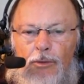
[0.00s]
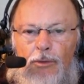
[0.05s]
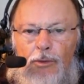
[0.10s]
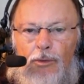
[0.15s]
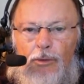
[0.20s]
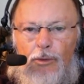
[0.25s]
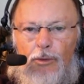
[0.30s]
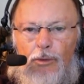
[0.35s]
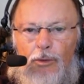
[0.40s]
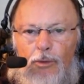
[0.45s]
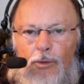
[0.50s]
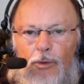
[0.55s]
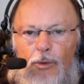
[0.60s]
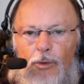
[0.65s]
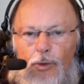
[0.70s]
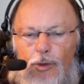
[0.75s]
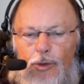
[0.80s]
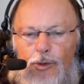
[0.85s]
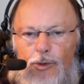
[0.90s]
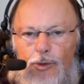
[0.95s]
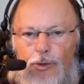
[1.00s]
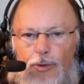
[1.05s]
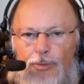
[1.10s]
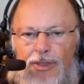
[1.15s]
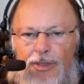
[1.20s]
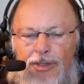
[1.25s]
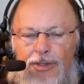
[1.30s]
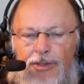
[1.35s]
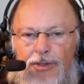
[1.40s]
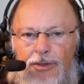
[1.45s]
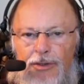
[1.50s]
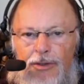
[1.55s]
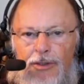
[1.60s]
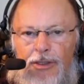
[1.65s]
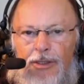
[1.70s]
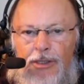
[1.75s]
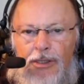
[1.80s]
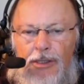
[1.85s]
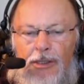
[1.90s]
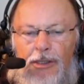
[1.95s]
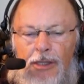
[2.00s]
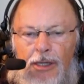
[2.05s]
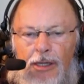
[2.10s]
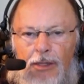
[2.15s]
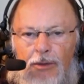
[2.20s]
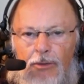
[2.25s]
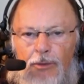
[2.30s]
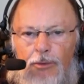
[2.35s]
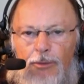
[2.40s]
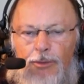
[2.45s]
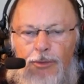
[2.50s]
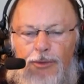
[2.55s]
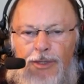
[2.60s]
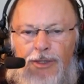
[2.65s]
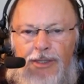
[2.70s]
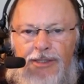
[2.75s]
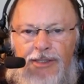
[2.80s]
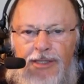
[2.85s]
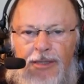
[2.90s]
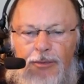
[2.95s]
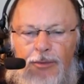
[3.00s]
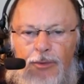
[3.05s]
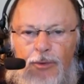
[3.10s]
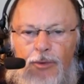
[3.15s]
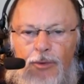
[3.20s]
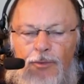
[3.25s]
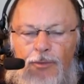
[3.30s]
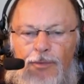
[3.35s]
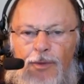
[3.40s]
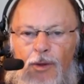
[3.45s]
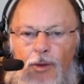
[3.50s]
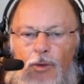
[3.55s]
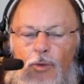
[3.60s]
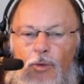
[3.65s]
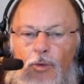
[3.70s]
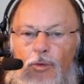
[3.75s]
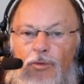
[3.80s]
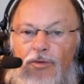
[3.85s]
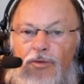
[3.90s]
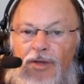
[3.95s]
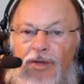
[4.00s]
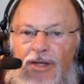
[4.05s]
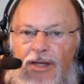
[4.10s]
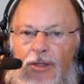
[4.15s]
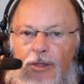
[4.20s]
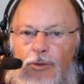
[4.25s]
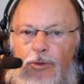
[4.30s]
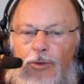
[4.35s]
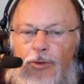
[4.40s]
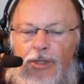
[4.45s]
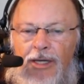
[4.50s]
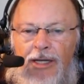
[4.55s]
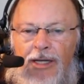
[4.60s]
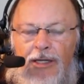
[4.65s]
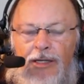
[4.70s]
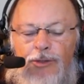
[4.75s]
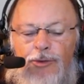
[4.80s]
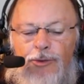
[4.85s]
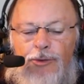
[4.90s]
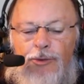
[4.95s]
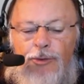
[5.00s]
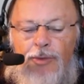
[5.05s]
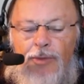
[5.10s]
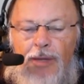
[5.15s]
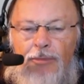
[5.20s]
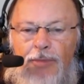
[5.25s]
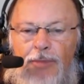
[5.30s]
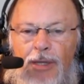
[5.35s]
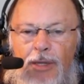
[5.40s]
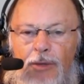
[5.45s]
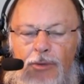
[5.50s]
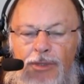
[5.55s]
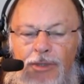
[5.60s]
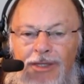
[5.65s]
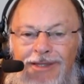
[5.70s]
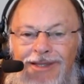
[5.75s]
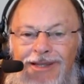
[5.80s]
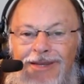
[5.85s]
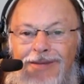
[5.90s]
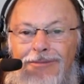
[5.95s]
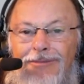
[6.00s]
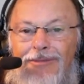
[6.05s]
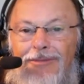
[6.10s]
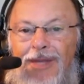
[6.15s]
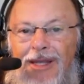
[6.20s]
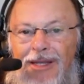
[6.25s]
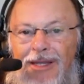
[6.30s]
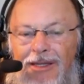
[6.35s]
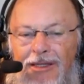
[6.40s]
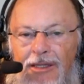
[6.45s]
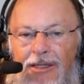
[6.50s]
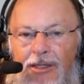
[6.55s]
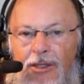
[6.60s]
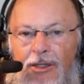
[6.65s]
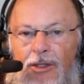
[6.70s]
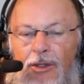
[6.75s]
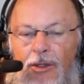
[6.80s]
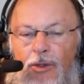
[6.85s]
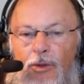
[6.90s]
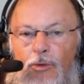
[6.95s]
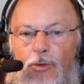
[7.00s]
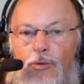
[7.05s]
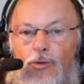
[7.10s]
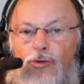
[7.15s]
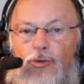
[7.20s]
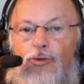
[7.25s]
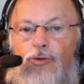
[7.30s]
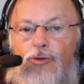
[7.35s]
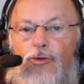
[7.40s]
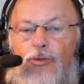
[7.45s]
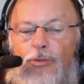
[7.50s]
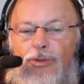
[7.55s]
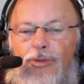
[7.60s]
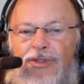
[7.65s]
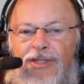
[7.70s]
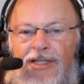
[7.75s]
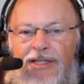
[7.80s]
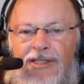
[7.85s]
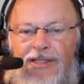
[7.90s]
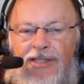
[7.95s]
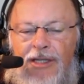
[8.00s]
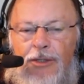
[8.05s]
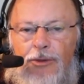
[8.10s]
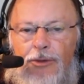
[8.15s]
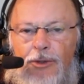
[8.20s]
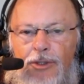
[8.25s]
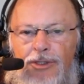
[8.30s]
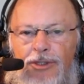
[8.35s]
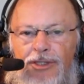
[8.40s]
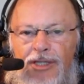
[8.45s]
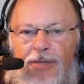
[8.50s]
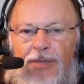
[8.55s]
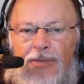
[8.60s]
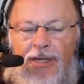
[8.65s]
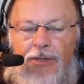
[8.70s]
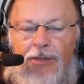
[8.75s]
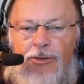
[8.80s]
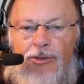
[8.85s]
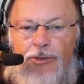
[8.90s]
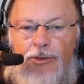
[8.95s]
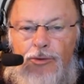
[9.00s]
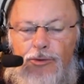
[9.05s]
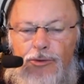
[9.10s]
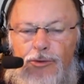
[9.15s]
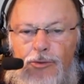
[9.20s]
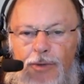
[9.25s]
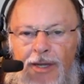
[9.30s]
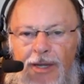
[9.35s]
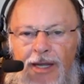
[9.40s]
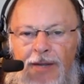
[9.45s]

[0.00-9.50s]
dois homens que eram, por exemplo, o governador, que era Zorobabel, e também o sumo sacerdote chamado Josué